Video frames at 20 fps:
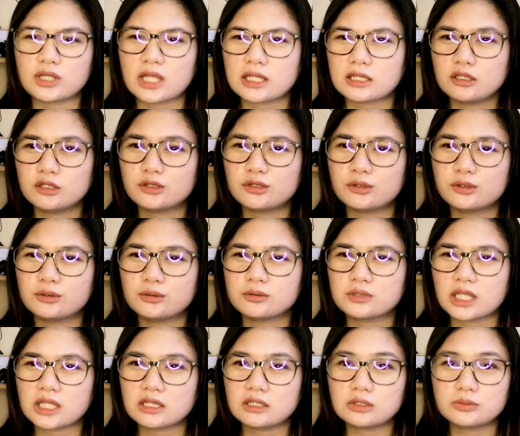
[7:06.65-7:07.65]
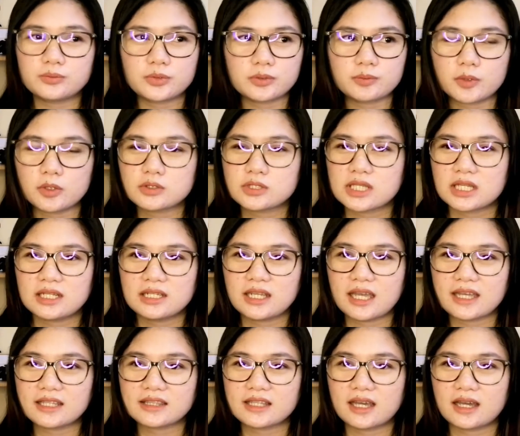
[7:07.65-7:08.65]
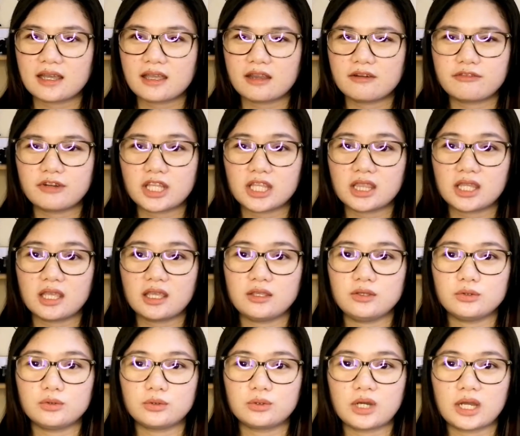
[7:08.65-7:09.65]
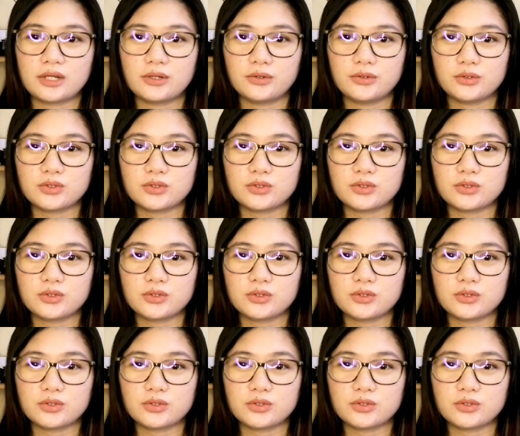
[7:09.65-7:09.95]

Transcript: tatlong tatlong proposal yata everyday yung ano,